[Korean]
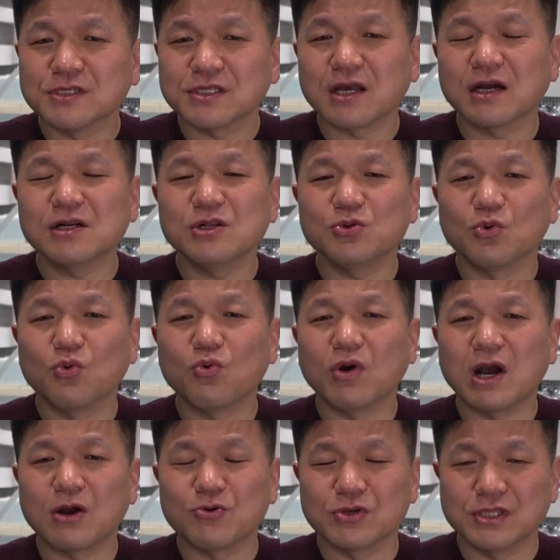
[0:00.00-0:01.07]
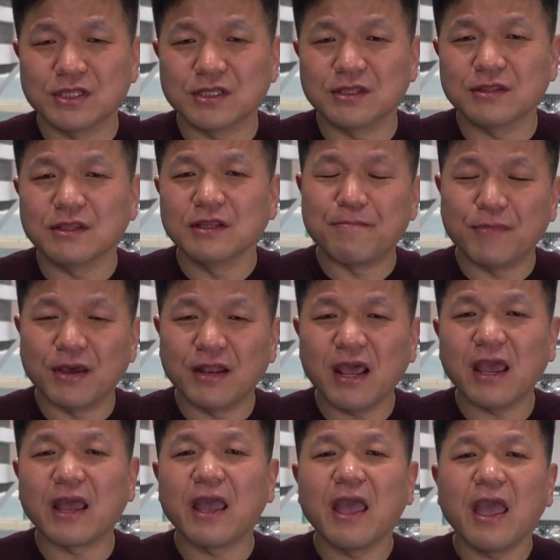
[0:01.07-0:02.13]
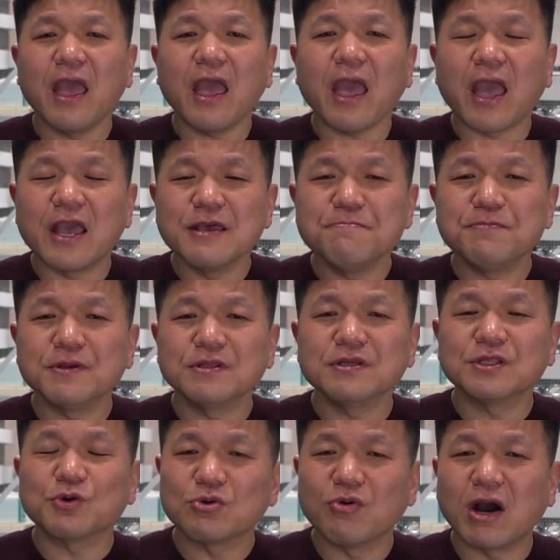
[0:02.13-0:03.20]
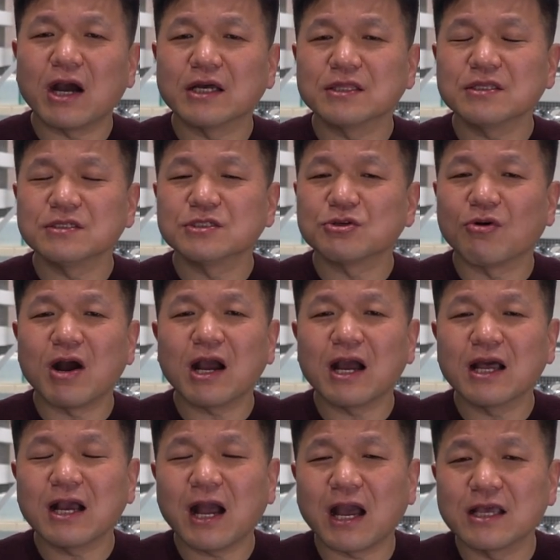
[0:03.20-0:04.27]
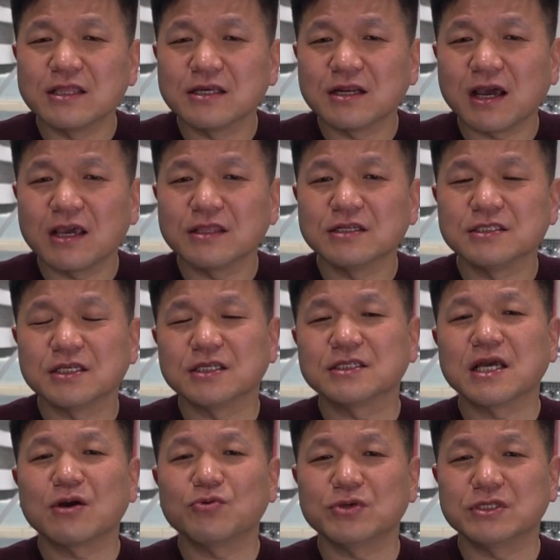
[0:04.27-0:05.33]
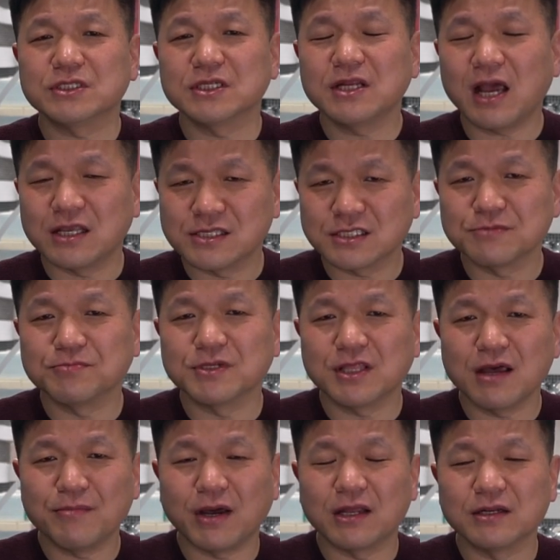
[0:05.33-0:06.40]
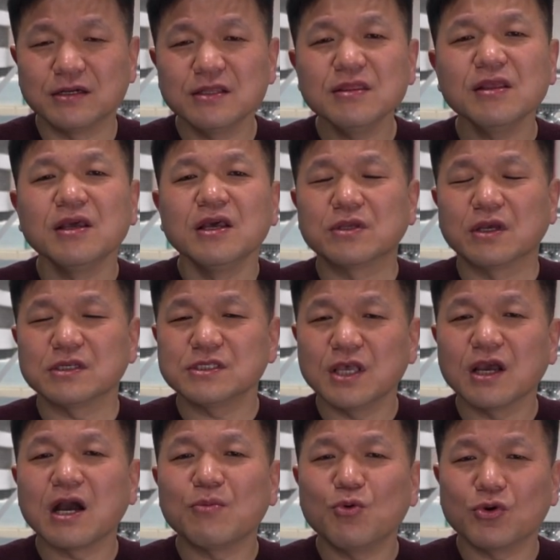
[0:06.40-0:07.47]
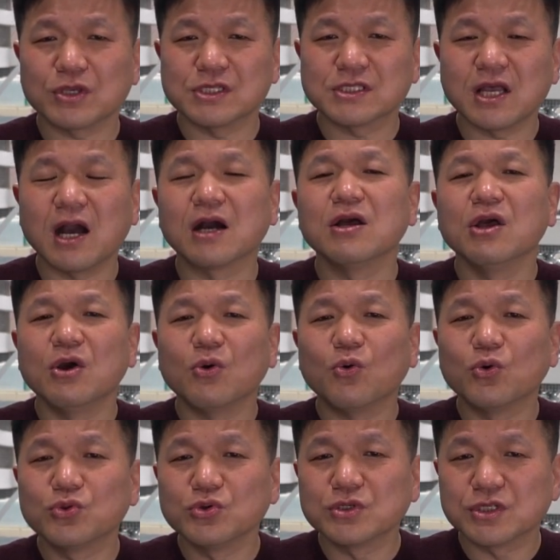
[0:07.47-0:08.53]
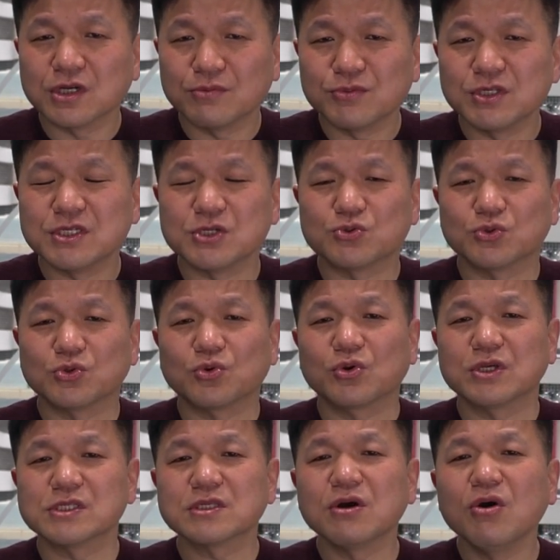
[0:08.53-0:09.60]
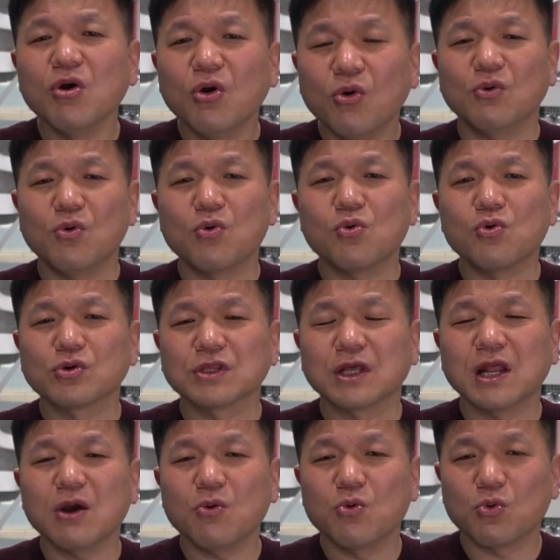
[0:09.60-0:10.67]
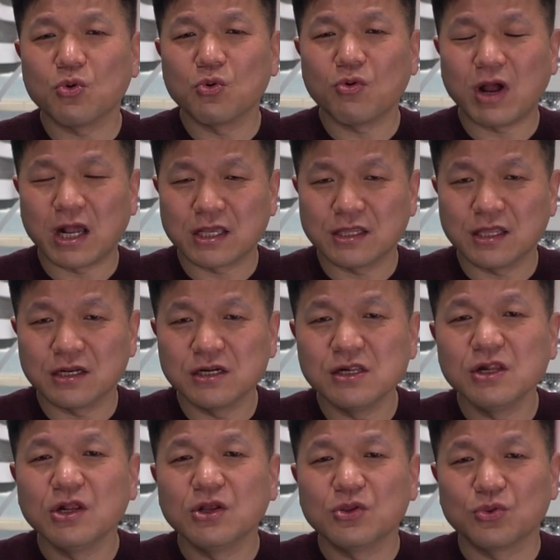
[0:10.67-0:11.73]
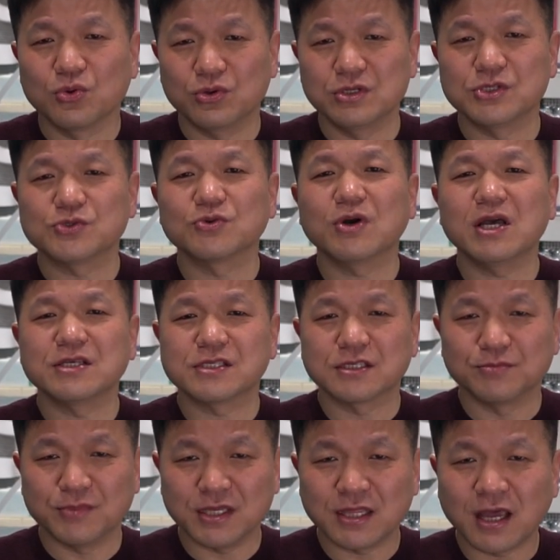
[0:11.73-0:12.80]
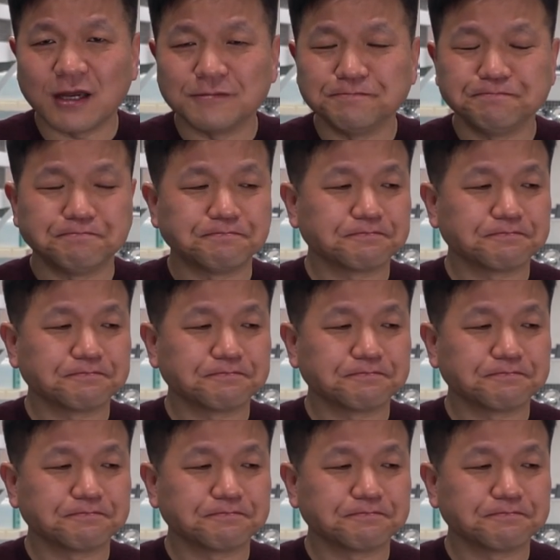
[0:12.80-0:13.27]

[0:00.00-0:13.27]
이상을 요구하고 있는 반면에 AP는 그와 같은 정확한 가이드라인을 제시하고 있지는 않습니다만은 세 과목 이상 고득점을 기준으로 해서 홍콩대나 홍콩과기대를 노릴 수가 있습니다.